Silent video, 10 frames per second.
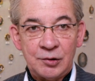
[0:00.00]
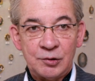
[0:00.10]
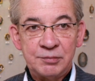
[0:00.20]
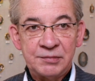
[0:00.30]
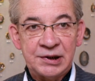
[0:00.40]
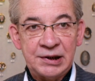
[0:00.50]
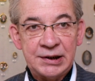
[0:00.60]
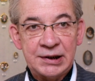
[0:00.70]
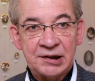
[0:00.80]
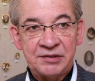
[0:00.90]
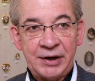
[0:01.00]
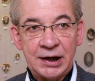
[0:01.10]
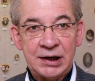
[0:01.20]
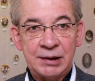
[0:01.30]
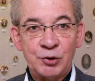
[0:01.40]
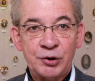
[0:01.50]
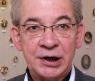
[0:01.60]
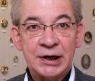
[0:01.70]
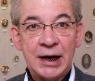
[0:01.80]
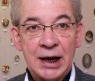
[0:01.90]
um sich das Werk im
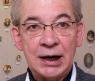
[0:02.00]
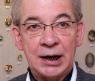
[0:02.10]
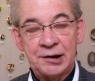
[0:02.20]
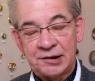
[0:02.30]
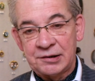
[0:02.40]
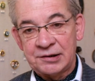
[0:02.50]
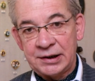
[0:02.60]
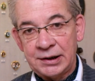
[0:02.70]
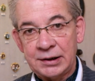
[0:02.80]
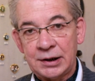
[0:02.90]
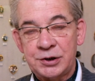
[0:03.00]
Original anzusehen.